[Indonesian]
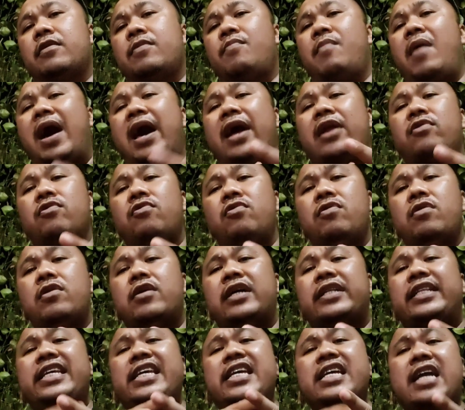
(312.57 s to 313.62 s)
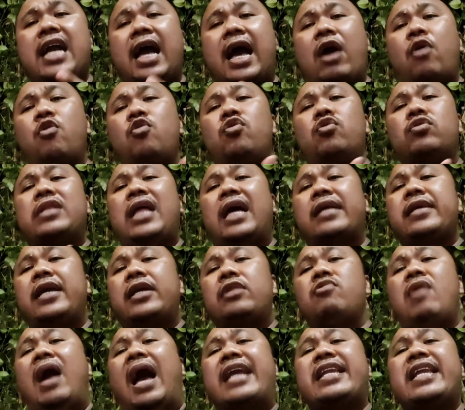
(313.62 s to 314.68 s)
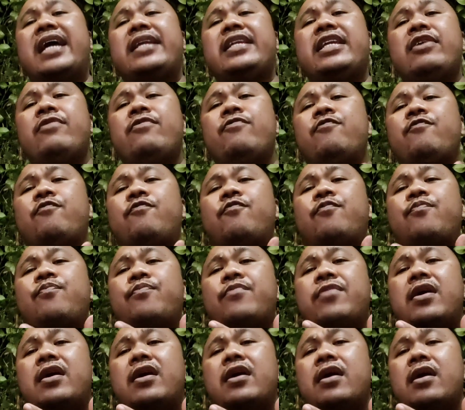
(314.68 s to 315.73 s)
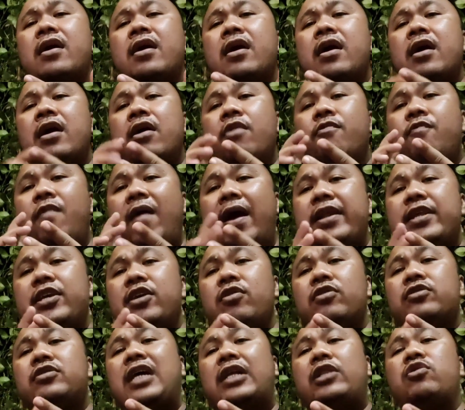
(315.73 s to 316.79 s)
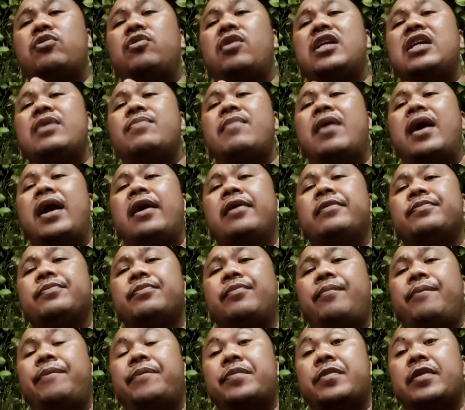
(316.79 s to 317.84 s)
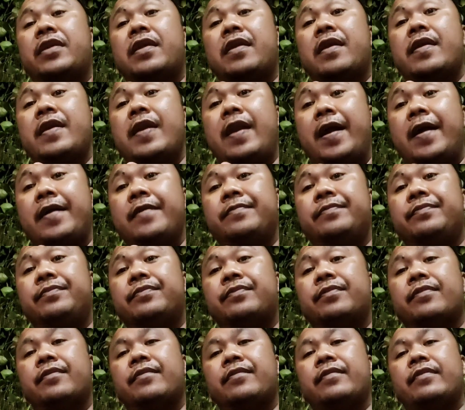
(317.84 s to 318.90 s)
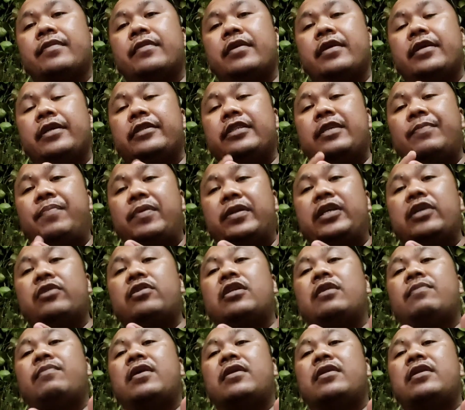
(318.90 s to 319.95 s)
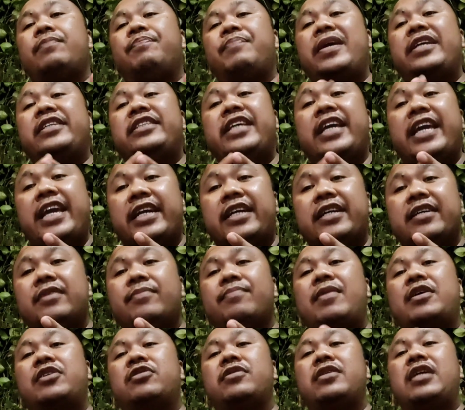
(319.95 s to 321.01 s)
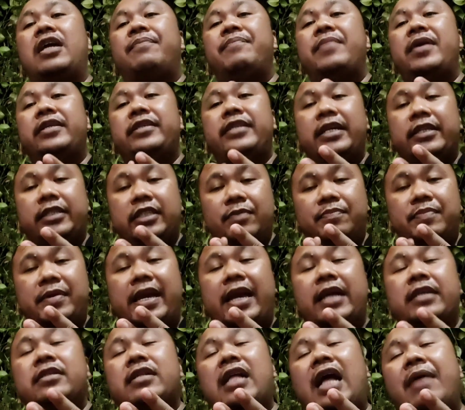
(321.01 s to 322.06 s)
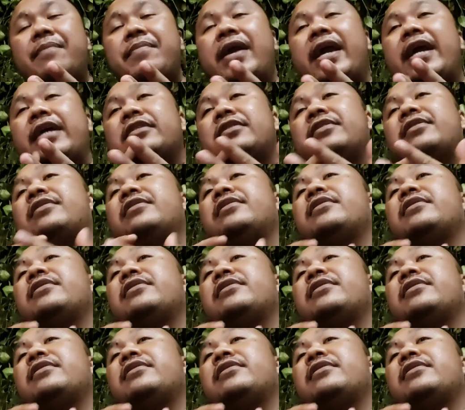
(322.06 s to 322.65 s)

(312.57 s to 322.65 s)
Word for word: Baru ketiga urutannya itu ada di Vario 125 ya. Seperti itu teman. PCX maksudnya PCX GBS ABS.